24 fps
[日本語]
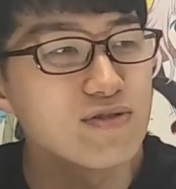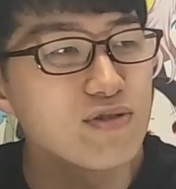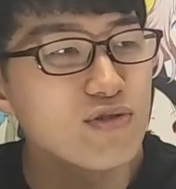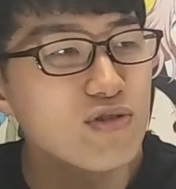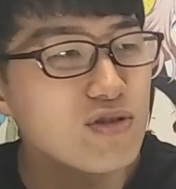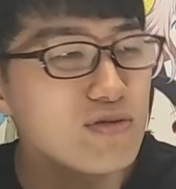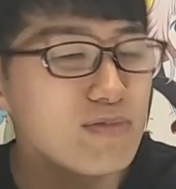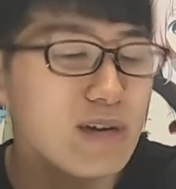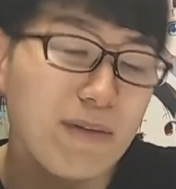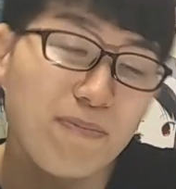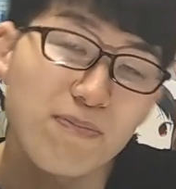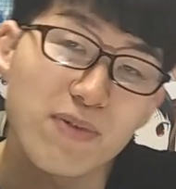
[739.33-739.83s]
ここ
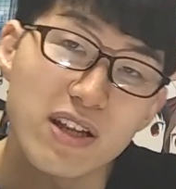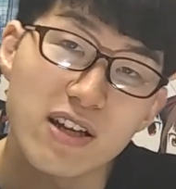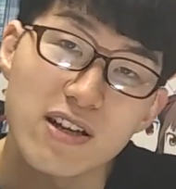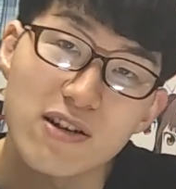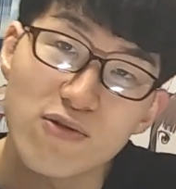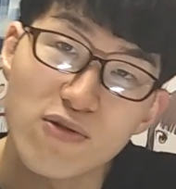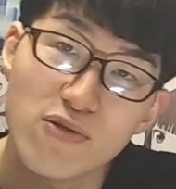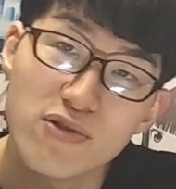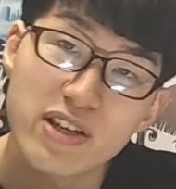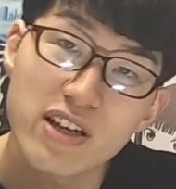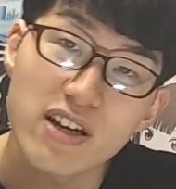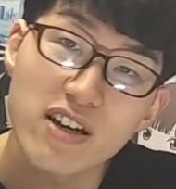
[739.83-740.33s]
もやっぱね
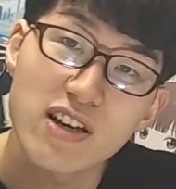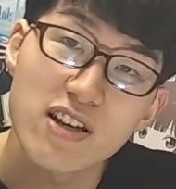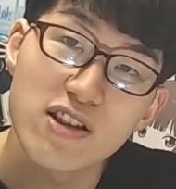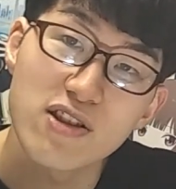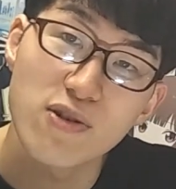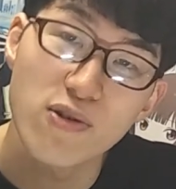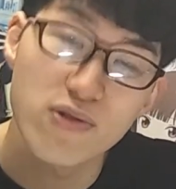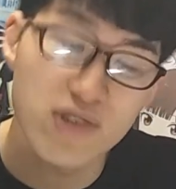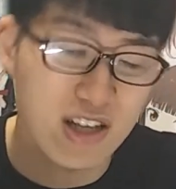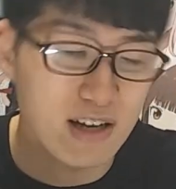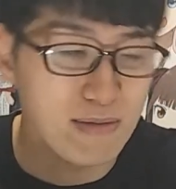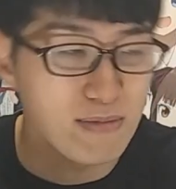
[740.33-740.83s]
この作品の
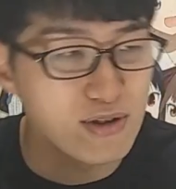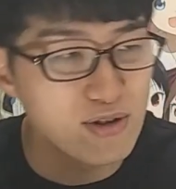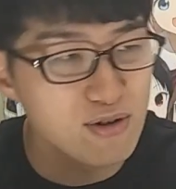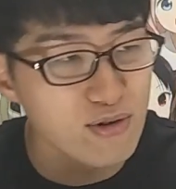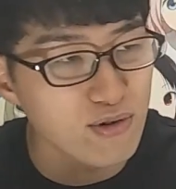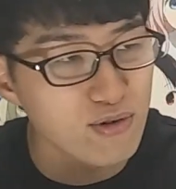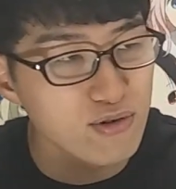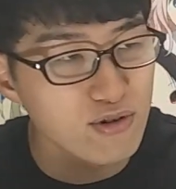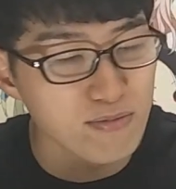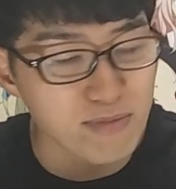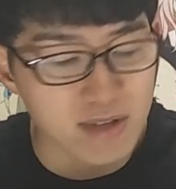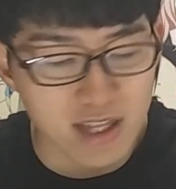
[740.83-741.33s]
良さ見ど
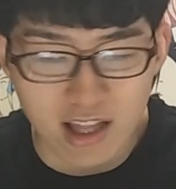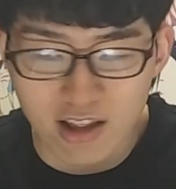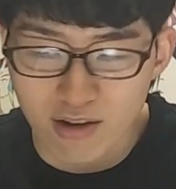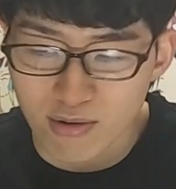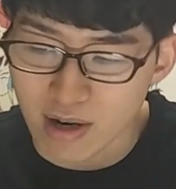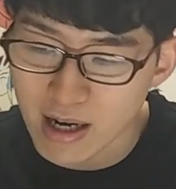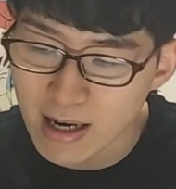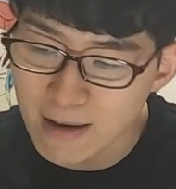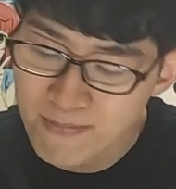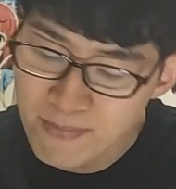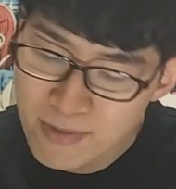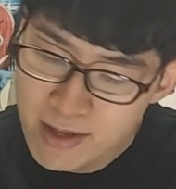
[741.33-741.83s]
ころみたいなの
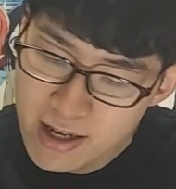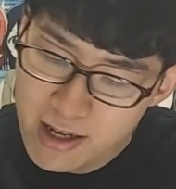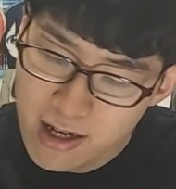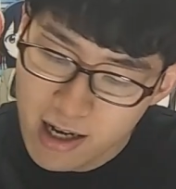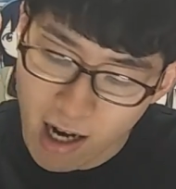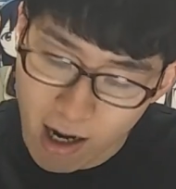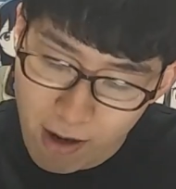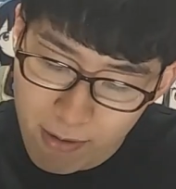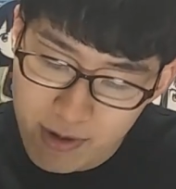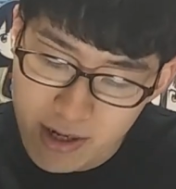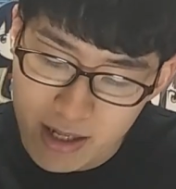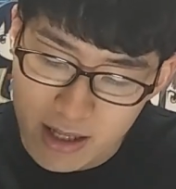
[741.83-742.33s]
が
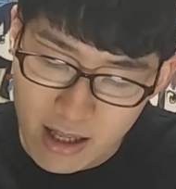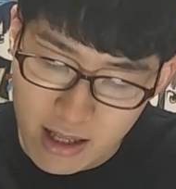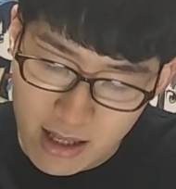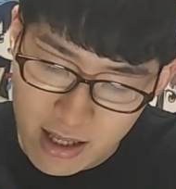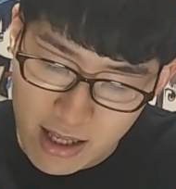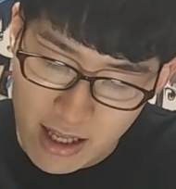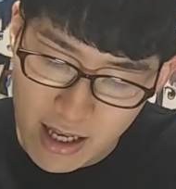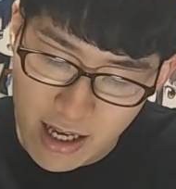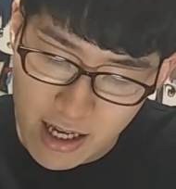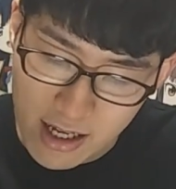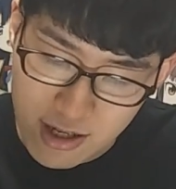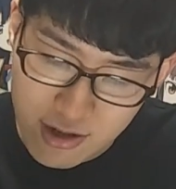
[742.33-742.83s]
溢れて
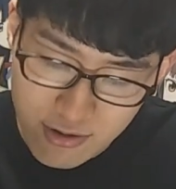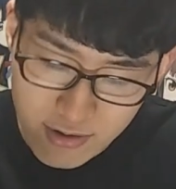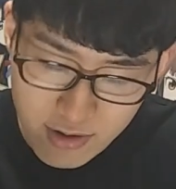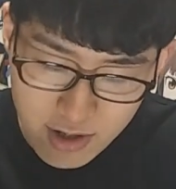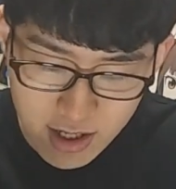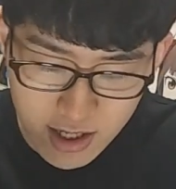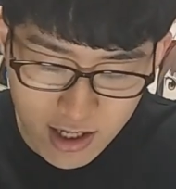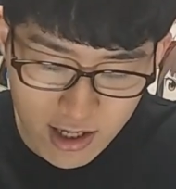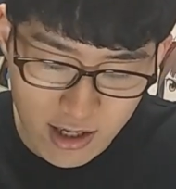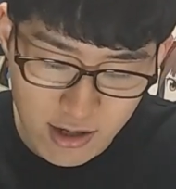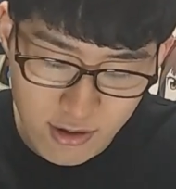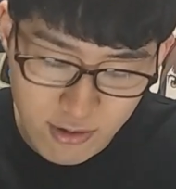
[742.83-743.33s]
て非常
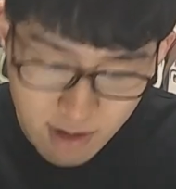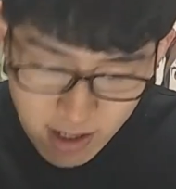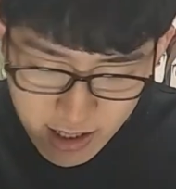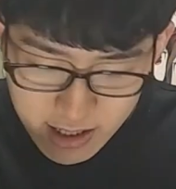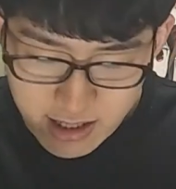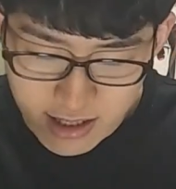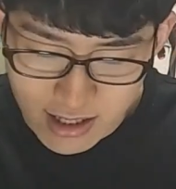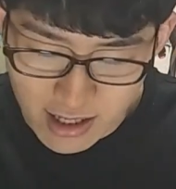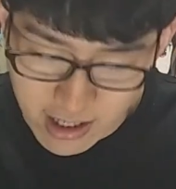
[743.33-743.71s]
に良かった